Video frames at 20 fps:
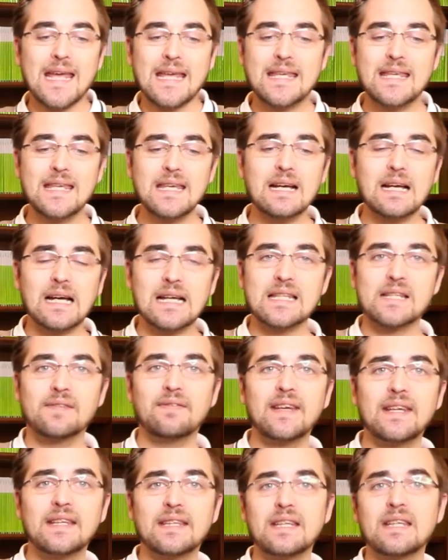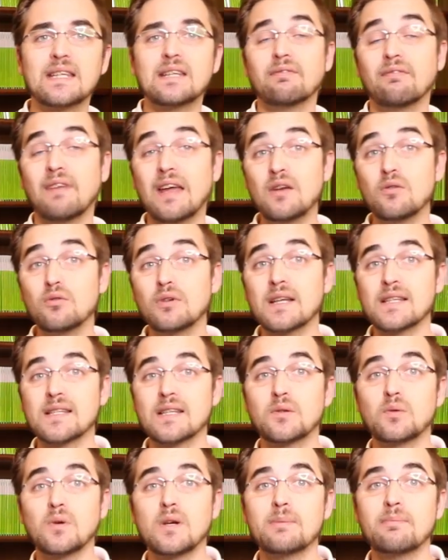Hier ganz wichtig, wenn du das
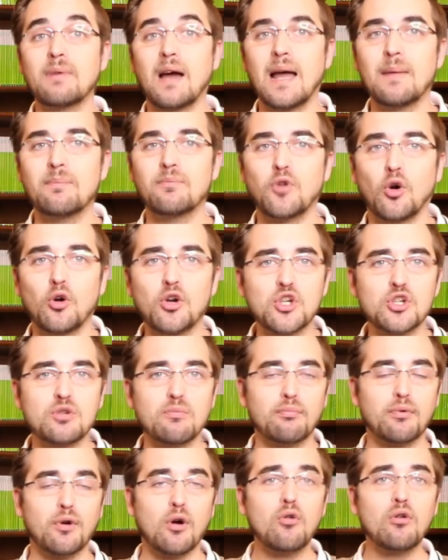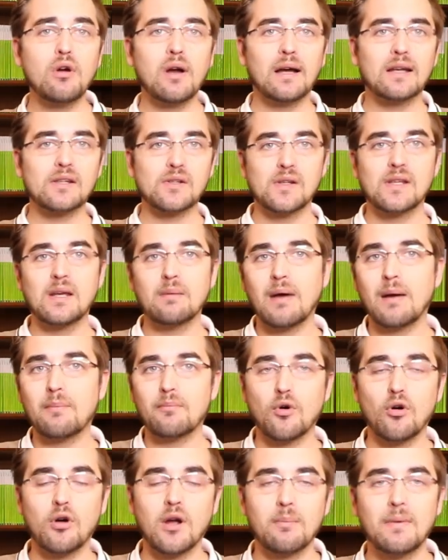natürlich bei einem deutschen Broker, also hier bei einem
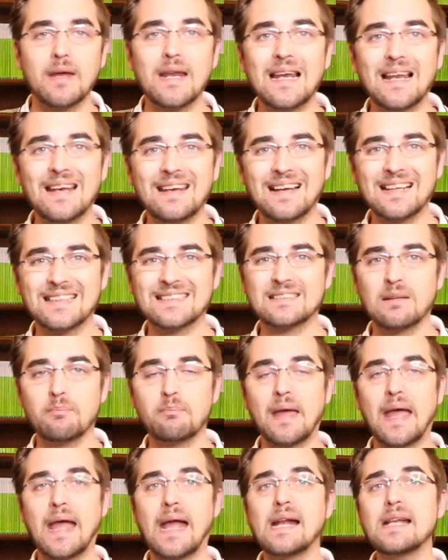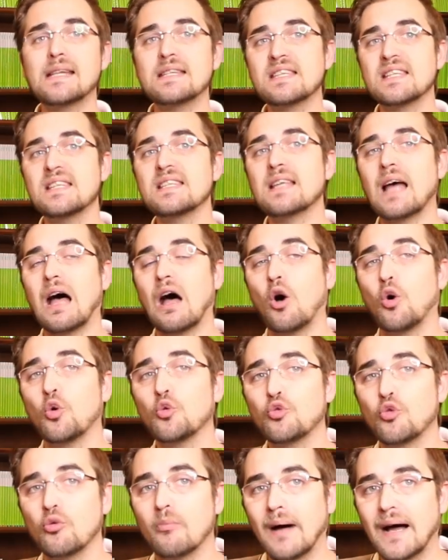Broker im Inland hast, dann behält dieser
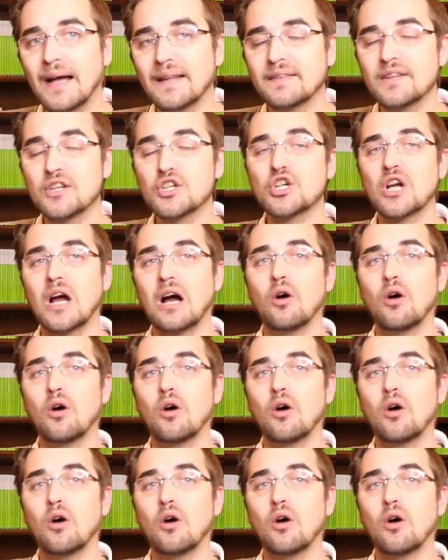automatisch